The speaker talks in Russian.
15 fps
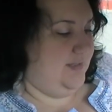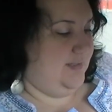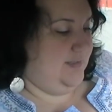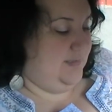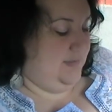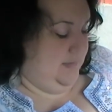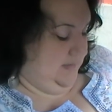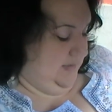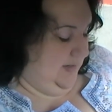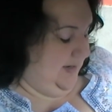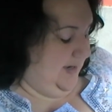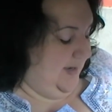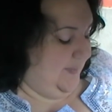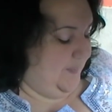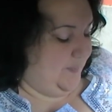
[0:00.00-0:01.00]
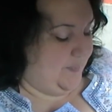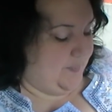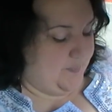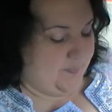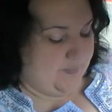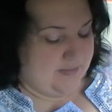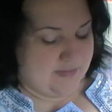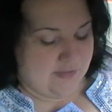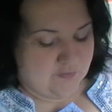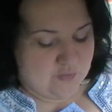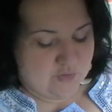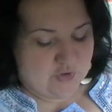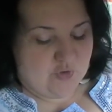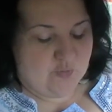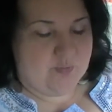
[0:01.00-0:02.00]
а, а для
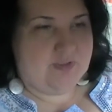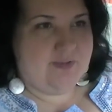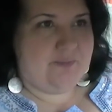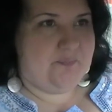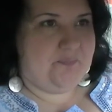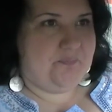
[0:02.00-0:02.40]
того, чтобы